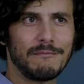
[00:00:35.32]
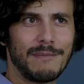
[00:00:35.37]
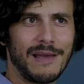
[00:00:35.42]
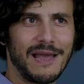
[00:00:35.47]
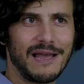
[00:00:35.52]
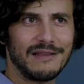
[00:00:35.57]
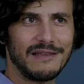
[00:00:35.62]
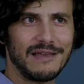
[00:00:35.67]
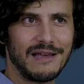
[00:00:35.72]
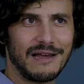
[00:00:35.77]

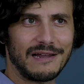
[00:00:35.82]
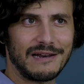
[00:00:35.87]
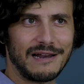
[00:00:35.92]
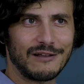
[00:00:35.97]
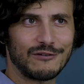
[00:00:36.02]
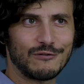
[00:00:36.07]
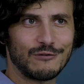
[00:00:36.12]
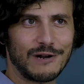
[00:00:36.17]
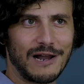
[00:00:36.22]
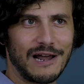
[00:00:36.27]
media
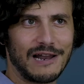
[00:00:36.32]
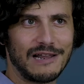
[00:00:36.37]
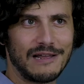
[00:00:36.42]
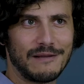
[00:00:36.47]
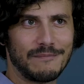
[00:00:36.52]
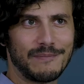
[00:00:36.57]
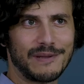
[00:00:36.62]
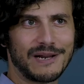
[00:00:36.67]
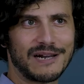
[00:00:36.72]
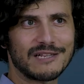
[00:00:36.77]

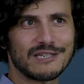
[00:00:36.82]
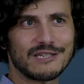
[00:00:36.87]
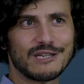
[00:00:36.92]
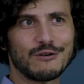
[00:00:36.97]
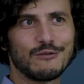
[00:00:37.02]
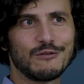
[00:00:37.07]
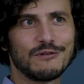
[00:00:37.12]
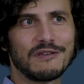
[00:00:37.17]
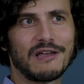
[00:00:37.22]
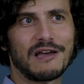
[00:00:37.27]
naturale per
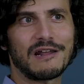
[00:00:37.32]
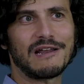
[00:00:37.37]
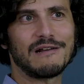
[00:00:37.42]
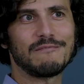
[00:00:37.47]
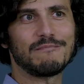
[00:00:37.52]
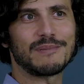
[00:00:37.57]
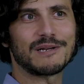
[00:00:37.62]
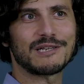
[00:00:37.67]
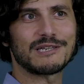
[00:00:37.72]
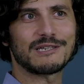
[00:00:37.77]
assecondare il
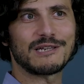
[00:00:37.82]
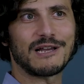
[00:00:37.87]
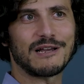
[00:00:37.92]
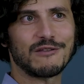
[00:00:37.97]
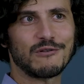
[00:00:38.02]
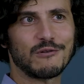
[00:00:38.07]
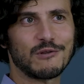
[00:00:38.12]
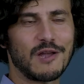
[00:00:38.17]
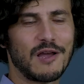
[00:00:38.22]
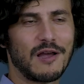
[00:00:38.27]

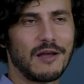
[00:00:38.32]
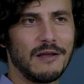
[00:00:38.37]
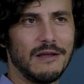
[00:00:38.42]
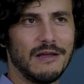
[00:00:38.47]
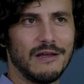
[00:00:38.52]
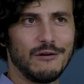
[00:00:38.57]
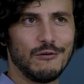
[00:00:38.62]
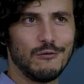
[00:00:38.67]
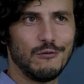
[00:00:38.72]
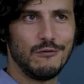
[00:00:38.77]
passaggio da
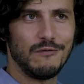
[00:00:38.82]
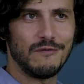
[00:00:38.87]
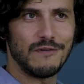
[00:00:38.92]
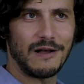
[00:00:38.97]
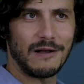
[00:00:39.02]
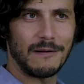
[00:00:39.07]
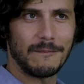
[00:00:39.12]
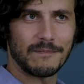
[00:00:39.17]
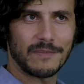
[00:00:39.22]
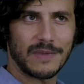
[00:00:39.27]

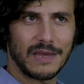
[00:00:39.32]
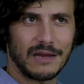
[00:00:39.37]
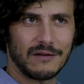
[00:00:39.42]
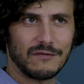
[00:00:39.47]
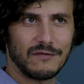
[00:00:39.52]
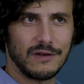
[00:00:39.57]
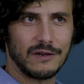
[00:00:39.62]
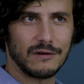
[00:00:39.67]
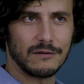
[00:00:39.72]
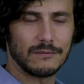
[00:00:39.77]
uva a
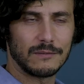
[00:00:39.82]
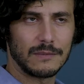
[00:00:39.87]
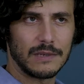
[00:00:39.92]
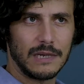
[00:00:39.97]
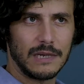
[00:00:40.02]
vino.